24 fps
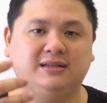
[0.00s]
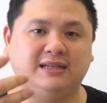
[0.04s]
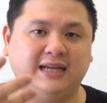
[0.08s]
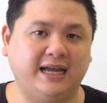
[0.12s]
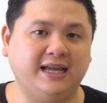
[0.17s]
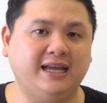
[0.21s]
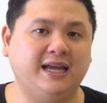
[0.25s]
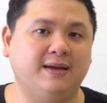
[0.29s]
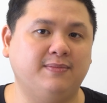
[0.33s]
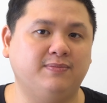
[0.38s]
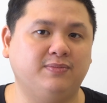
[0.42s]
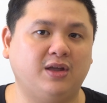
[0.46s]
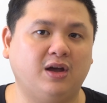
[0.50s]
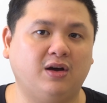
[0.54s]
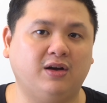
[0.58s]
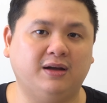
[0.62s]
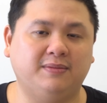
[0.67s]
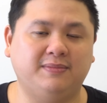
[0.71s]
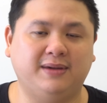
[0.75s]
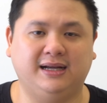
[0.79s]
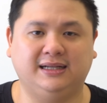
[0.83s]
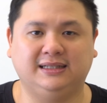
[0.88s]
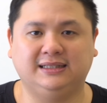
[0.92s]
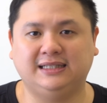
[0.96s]
trải nghiệm cho
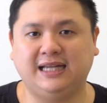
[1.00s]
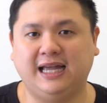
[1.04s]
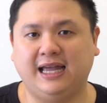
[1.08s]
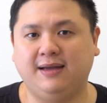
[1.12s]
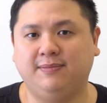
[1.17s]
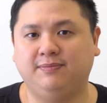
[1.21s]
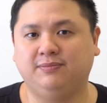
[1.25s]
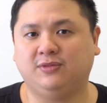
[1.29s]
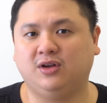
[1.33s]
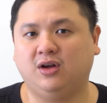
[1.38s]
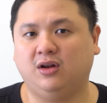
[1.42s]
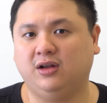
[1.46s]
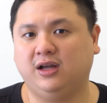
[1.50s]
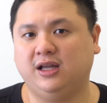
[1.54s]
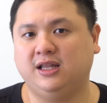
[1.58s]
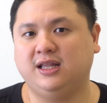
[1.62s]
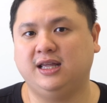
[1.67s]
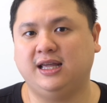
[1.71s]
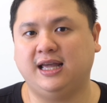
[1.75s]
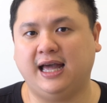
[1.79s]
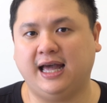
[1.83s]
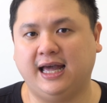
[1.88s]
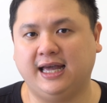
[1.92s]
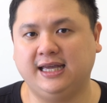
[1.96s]
các bạn xem có cái
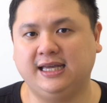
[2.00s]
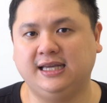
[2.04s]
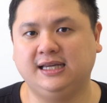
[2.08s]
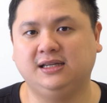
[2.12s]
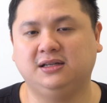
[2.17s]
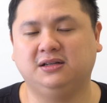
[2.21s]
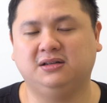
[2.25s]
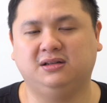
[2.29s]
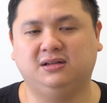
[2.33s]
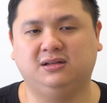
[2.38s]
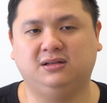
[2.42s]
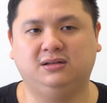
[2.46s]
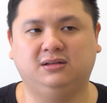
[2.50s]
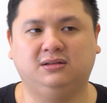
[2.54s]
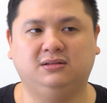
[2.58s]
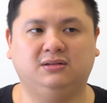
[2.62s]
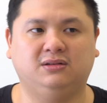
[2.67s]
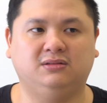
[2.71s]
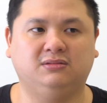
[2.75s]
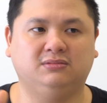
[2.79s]
gì hay ờ,